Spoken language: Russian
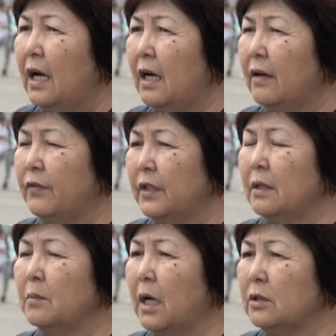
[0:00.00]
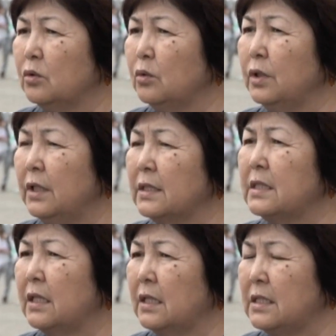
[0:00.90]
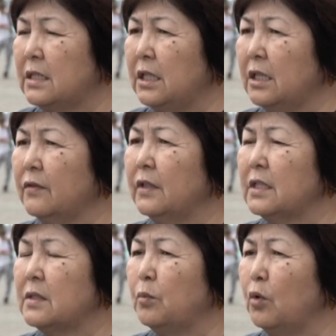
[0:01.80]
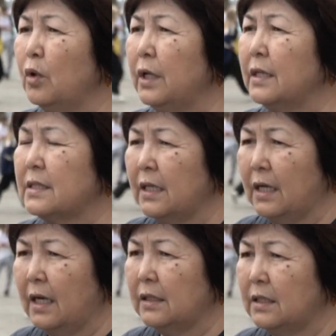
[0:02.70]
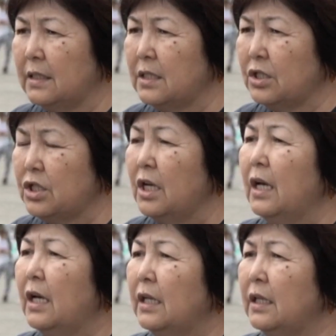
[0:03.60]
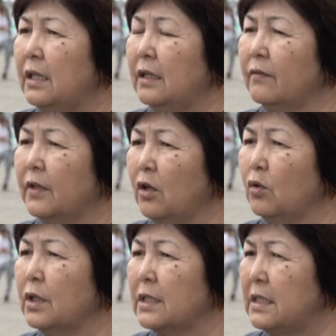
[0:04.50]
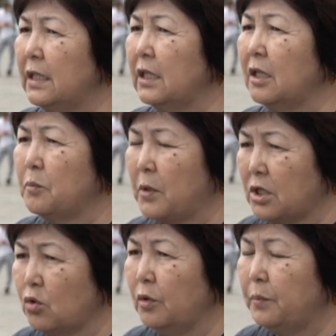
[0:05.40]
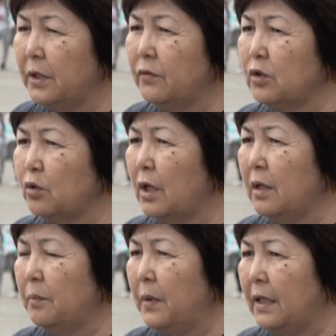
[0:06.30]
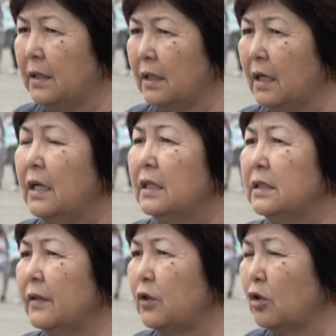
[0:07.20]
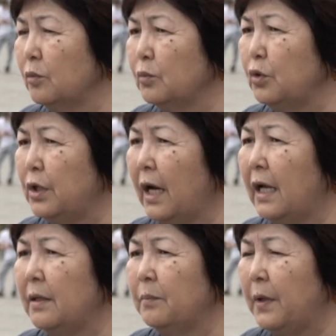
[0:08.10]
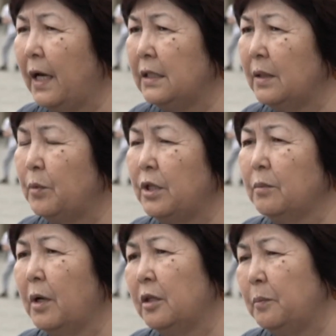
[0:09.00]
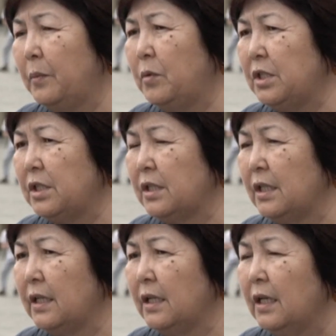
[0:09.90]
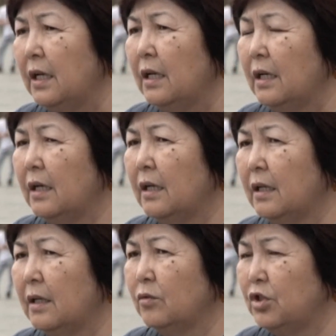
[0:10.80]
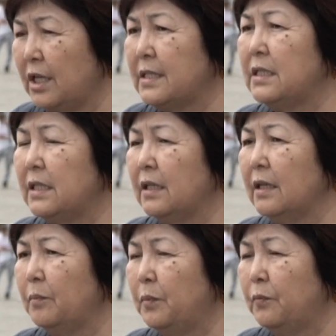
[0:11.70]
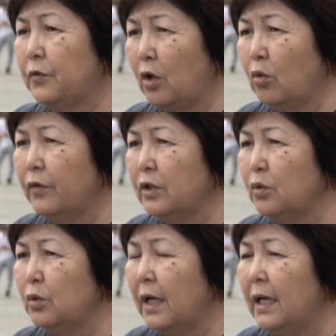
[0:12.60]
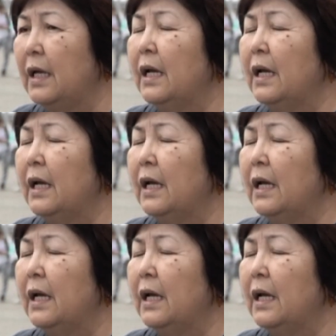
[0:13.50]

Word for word: А в этом году их зарегистрировалось более 40 тысяч, и в районных центрах прошел первый тур Олимпиады. На втором туре Олимпиады принимают победители э, участие второго тура.